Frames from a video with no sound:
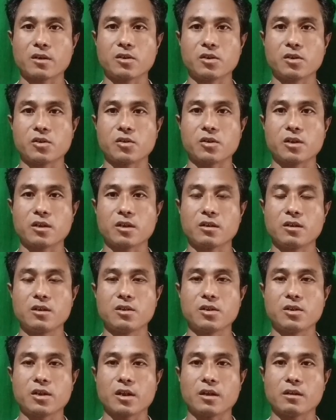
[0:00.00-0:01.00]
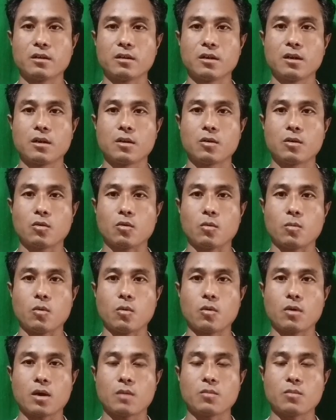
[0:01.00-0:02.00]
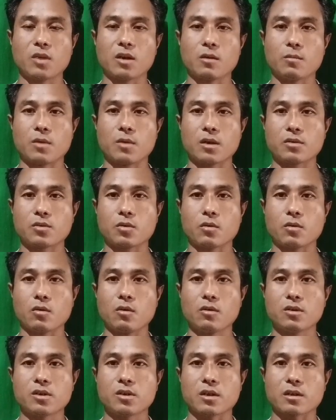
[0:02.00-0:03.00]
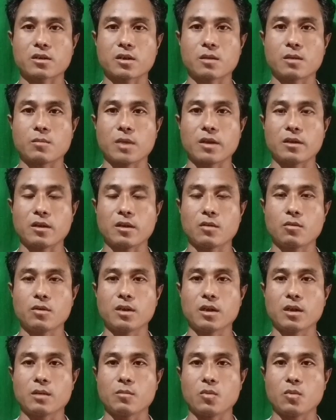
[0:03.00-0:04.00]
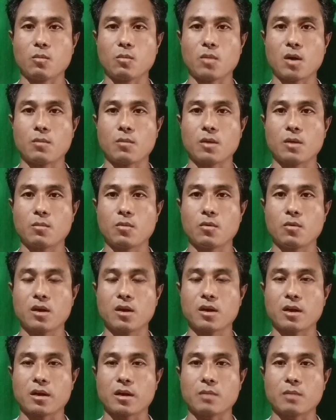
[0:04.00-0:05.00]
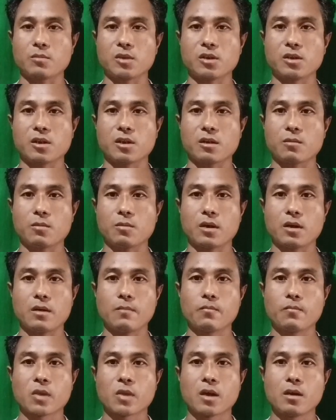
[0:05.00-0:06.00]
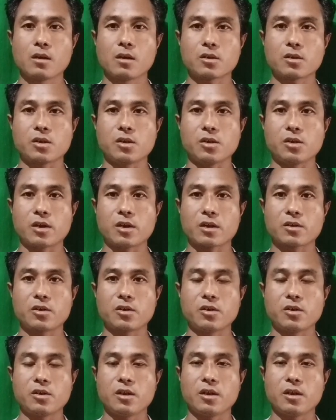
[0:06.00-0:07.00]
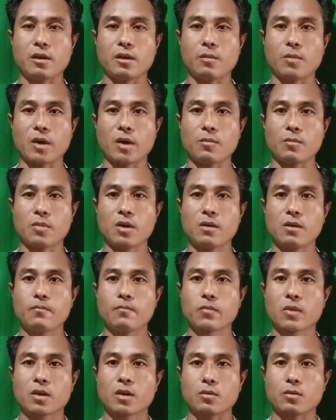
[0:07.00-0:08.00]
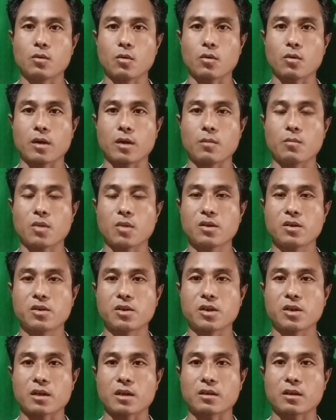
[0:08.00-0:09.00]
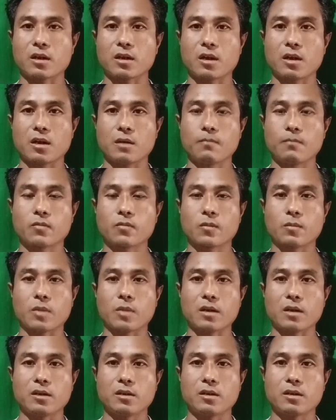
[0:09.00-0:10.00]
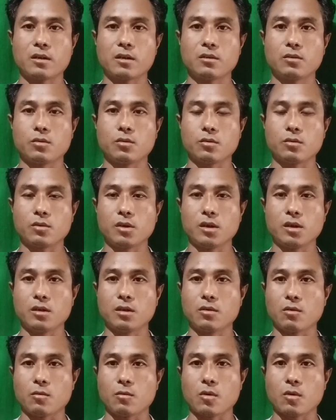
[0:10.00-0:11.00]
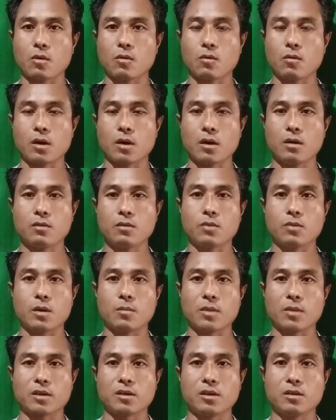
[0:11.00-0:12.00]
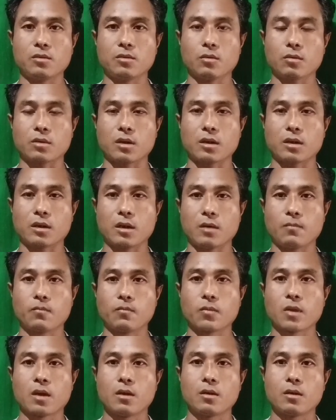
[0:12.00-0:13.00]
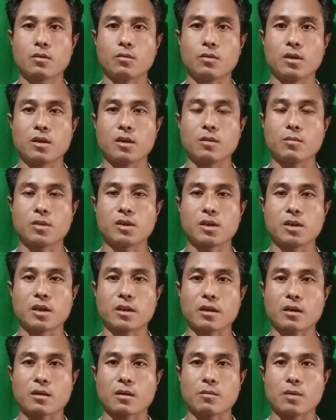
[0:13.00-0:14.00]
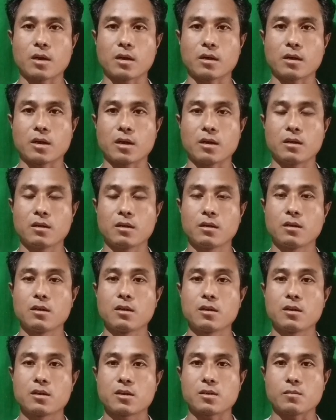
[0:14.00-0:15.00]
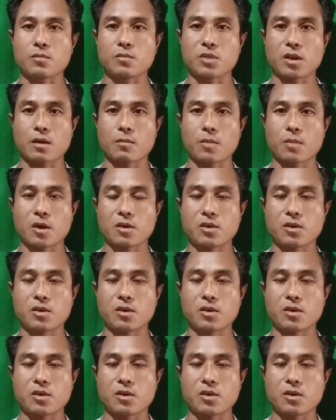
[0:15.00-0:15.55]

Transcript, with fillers: distrik ni jian kubunga menggeba songo saksa manteko yan mungba mangbunga khatnam gijagba kisangchini rebanba dokenba siataha aditan dukni kubor ongaha wamangni nuktangna unigaman yan dakabarangna simsak